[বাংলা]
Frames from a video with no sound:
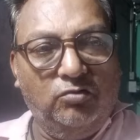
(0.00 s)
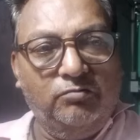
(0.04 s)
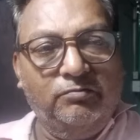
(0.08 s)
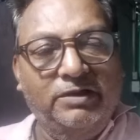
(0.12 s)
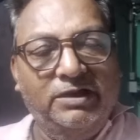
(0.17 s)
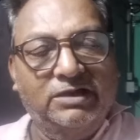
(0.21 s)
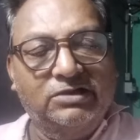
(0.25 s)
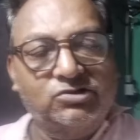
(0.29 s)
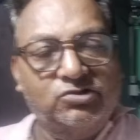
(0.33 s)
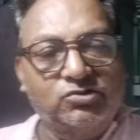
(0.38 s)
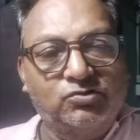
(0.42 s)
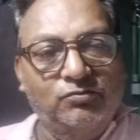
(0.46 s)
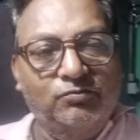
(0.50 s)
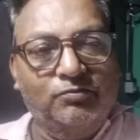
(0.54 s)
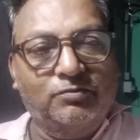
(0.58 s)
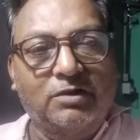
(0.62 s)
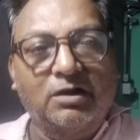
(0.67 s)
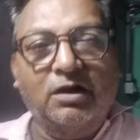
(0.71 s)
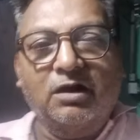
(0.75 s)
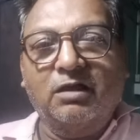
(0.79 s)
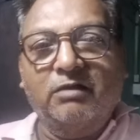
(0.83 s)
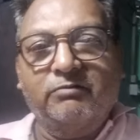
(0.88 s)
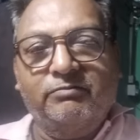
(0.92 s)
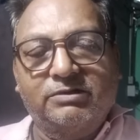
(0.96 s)
মন আজ খুব
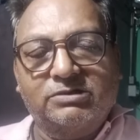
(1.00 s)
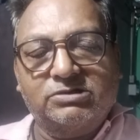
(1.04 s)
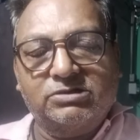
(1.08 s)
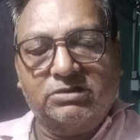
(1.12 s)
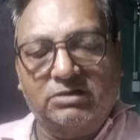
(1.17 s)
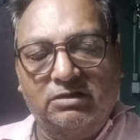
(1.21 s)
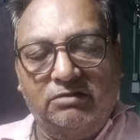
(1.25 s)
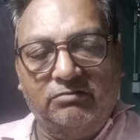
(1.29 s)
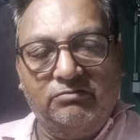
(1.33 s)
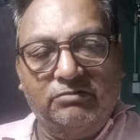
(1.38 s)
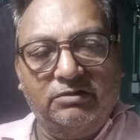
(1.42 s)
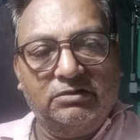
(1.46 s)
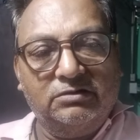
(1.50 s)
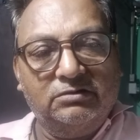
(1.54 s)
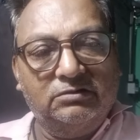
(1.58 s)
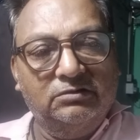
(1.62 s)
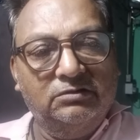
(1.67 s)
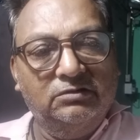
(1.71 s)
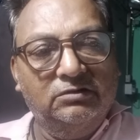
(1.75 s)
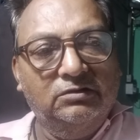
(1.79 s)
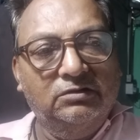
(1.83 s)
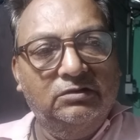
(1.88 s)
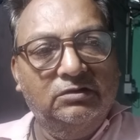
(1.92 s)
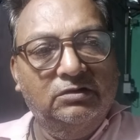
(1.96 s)
খারাপ আজকে আমার
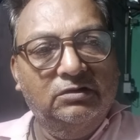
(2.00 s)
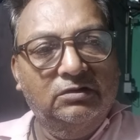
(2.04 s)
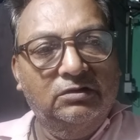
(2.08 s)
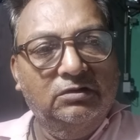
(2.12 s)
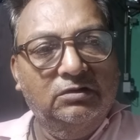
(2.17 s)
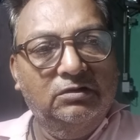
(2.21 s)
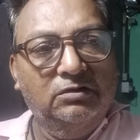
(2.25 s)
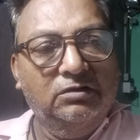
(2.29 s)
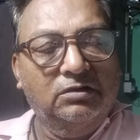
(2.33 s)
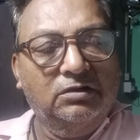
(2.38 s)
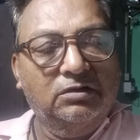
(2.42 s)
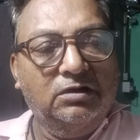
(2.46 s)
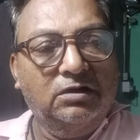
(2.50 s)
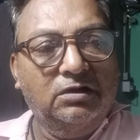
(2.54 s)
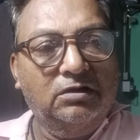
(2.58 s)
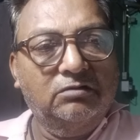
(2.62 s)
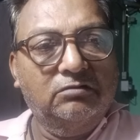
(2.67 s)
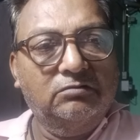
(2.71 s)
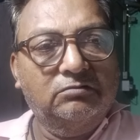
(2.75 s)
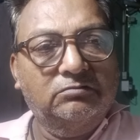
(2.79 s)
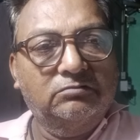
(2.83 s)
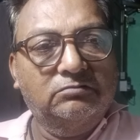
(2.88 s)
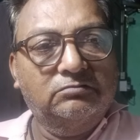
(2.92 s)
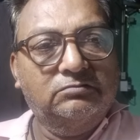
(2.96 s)
কারণ